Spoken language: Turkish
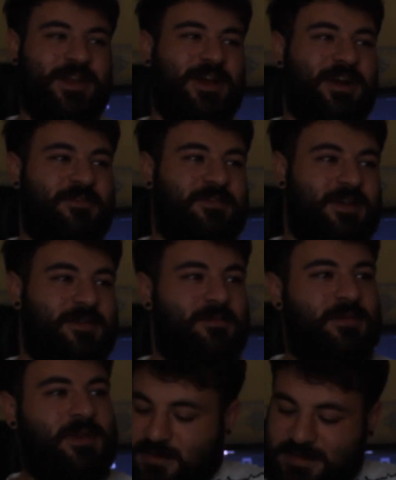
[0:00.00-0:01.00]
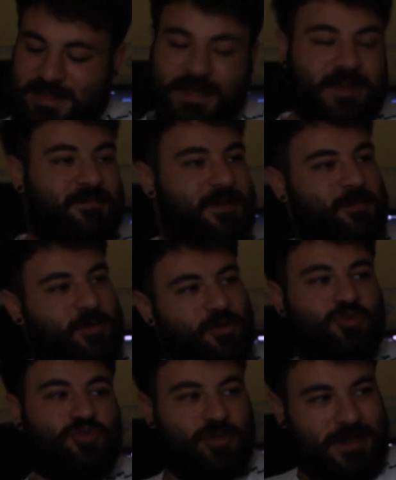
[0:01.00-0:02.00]
Nerede? hak verdim. Zarar verme
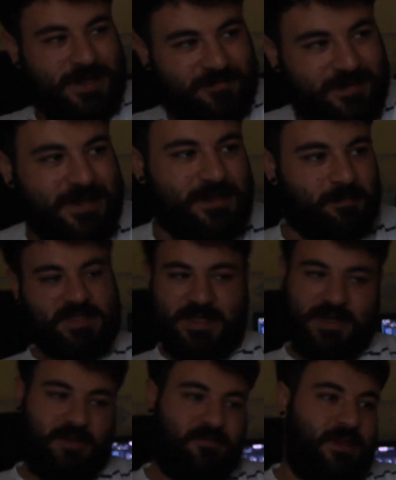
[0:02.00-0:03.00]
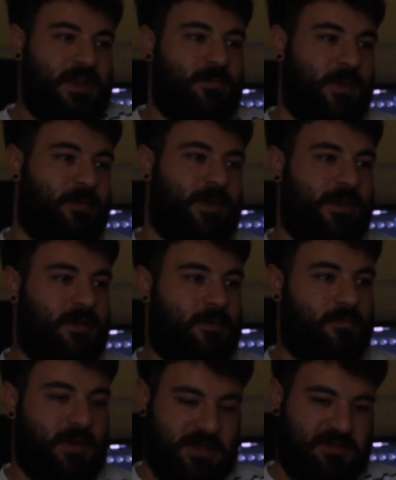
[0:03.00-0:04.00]
konusunda hak verdim. Zarar verilmemeli.
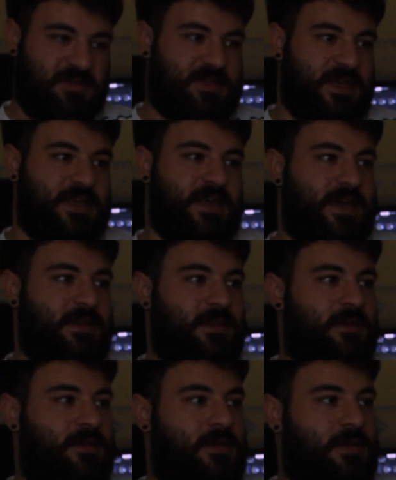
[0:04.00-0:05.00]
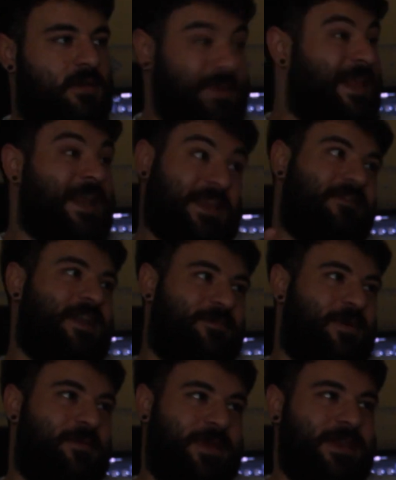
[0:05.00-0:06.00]
Mantıken yani. Tamam. Bilerek
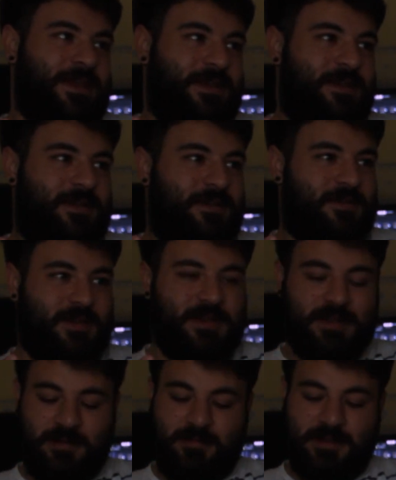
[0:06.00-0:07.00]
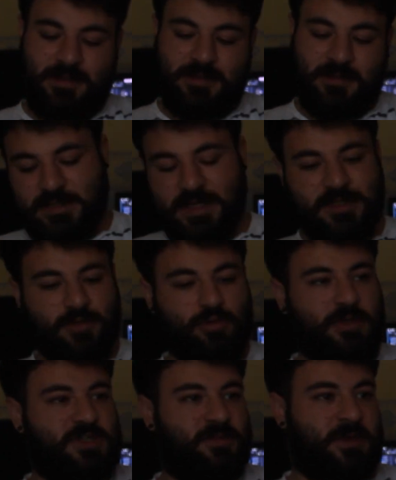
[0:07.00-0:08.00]
verilmemeli. Tamam. denenebilir. Sadece
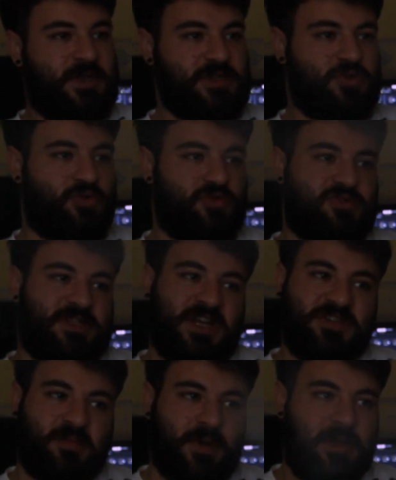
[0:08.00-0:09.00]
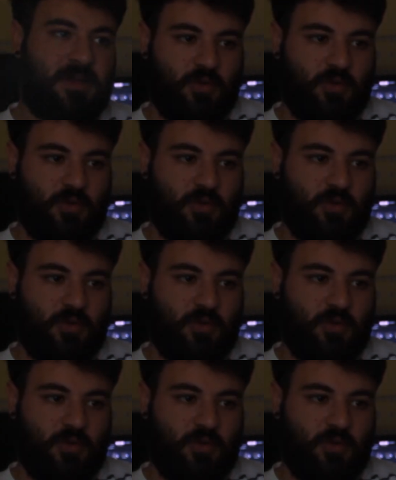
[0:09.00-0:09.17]
ulaşım aracı konusu saçma.